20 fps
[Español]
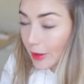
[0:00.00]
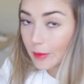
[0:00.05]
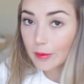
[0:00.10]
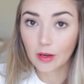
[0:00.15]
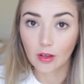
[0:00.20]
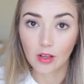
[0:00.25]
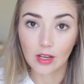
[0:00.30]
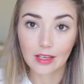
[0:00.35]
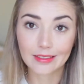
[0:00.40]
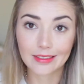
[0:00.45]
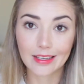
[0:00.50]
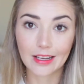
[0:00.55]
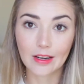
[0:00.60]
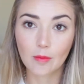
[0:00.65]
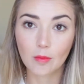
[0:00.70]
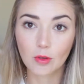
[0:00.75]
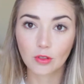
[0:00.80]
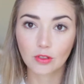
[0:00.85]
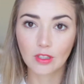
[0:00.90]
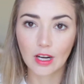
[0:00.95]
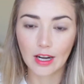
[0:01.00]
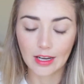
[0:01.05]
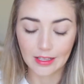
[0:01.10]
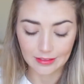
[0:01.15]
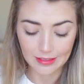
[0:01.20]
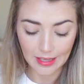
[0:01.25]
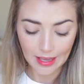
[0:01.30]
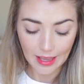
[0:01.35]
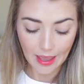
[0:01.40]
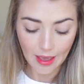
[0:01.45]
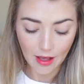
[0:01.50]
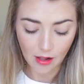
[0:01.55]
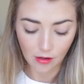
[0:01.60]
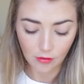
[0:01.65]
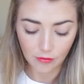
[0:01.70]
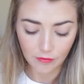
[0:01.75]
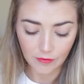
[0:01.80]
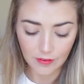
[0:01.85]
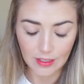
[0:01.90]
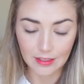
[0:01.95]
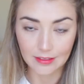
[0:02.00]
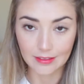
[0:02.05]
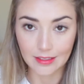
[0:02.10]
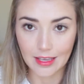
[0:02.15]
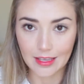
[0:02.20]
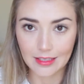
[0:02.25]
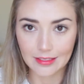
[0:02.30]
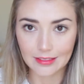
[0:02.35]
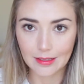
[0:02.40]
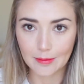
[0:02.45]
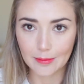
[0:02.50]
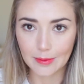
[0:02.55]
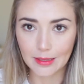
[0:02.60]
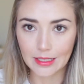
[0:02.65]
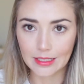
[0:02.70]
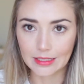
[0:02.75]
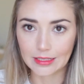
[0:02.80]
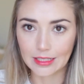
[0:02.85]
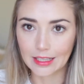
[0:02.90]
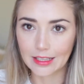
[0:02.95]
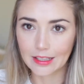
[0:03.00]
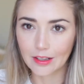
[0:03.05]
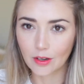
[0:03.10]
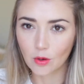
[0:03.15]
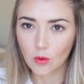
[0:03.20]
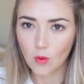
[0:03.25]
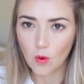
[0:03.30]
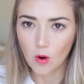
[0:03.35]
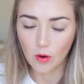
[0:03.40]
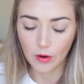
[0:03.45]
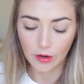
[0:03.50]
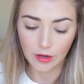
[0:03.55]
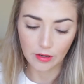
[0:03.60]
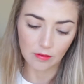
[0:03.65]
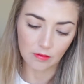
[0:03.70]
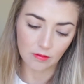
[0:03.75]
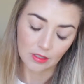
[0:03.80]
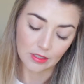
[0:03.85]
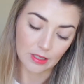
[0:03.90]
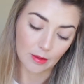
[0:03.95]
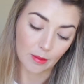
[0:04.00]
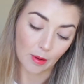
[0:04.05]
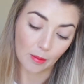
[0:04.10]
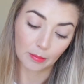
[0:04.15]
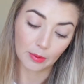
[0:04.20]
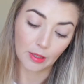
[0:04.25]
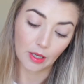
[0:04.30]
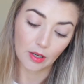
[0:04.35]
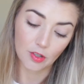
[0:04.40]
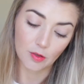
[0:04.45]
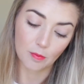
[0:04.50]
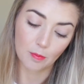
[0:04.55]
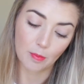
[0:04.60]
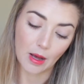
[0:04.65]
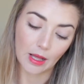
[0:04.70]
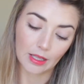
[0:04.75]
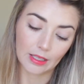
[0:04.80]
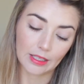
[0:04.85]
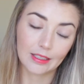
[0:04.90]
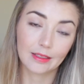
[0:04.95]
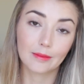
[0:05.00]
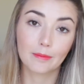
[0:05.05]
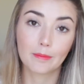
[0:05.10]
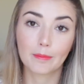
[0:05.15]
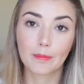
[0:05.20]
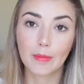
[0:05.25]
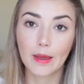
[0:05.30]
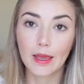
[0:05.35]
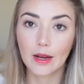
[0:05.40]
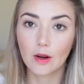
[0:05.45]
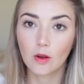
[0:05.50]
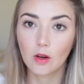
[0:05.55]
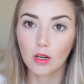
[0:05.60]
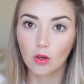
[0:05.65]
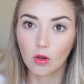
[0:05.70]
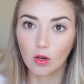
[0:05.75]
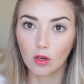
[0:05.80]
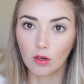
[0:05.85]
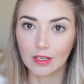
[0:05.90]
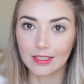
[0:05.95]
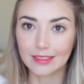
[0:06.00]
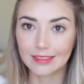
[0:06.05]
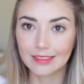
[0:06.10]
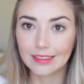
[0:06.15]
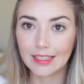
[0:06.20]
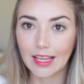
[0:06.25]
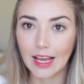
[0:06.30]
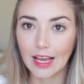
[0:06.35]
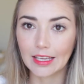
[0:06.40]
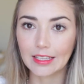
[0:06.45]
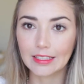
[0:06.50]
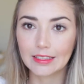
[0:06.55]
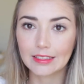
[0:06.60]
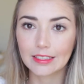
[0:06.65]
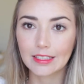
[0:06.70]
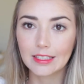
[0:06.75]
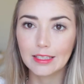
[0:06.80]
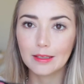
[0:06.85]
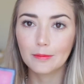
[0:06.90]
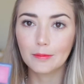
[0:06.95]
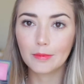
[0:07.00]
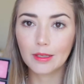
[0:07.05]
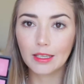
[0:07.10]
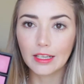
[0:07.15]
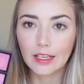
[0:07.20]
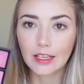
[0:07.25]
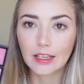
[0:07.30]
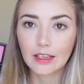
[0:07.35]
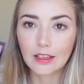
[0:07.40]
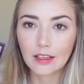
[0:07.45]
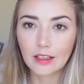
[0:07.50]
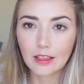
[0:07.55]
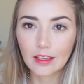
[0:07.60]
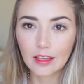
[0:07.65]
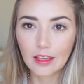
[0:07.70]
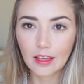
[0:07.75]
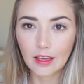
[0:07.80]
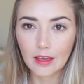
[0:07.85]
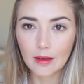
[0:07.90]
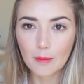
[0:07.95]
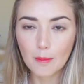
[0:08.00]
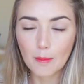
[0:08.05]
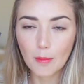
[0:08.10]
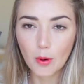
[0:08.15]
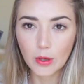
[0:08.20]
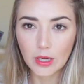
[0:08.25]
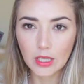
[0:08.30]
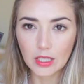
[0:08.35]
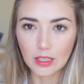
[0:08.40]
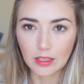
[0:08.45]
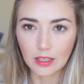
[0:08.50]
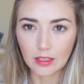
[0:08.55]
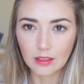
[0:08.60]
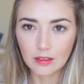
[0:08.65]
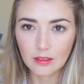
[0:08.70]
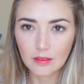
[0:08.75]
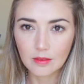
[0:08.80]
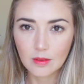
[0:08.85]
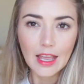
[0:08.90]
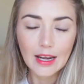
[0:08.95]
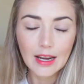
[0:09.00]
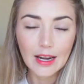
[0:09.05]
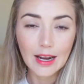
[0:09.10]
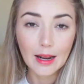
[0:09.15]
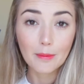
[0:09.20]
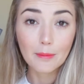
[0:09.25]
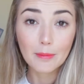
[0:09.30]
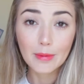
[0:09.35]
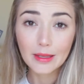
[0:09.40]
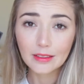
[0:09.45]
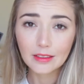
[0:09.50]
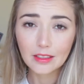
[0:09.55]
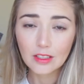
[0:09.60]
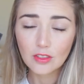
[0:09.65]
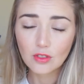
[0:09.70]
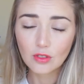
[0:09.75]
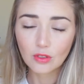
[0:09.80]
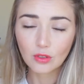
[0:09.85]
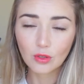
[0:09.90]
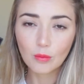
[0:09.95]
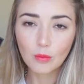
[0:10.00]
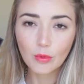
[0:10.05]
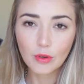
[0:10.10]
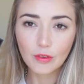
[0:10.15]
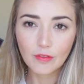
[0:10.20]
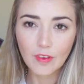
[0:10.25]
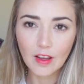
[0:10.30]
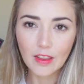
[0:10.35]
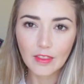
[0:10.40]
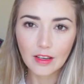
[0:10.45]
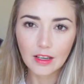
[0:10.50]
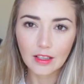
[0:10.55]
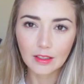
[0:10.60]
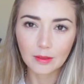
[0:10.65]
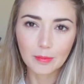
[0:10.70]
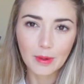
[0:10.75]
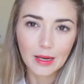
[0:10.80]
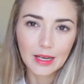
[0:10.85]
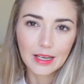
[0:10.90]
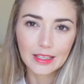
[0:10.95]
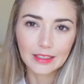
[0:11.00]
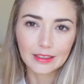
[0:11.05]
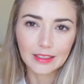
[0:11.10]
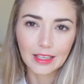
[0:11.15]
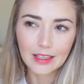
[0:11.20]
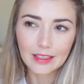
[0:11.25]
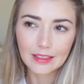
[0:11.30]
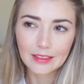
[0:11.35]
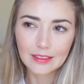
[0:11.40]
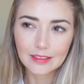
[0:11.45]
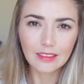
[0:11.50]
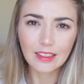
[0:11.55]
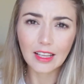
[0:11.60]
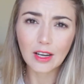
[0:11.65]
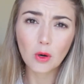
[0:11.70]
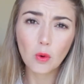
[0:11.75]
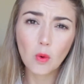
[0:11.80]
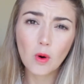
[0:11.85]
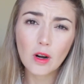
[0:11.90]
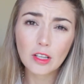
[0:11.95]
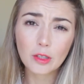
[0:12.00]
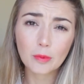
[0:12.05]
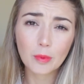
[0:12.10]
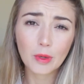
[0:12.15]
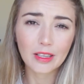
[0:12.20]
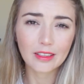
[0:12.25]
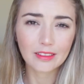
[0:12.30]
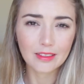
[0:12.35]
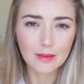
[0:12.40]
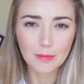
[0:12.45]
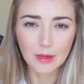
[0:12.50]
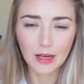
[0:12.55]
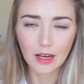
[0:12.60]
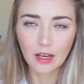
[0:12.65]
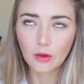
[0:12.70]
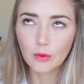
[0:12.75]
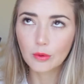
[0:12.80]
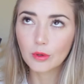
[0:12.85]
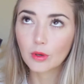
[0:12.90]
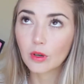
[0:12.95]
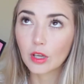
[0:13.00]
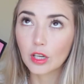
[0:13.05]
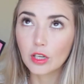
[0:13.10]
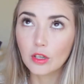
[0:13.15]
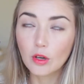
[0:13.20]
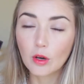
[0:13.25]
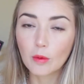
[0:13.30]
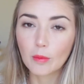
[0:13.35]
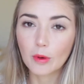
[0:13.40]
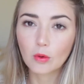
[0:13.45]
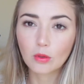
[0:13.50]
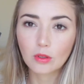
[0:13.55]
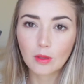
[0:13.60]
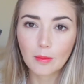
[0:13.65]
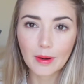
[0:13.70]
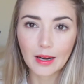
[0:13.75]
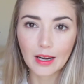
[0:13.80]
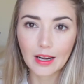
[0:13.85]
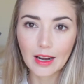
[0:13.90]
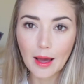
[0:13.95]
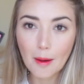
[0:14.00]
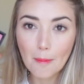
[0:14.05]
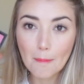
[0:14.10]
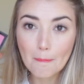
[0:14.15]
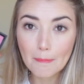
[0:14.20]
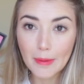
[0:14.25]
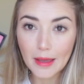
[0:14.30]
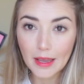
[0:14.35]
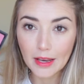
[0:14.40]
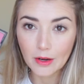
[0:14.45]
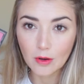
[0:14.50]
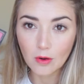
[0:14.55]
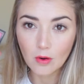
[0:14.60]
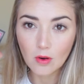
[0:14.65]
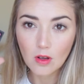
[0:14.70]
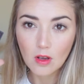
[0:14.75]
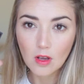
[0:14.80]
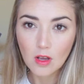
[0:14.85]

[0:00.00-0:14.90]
primero que les quiero mostrar es de e.l.f. y es esta paleta de rubor. Se llama Blush Palette, pero el color es light y miren qué bonita. Generalmente yo no soy muy fan de las paletas de rubores porque siempre hay alguno que no me gusta para nada, pero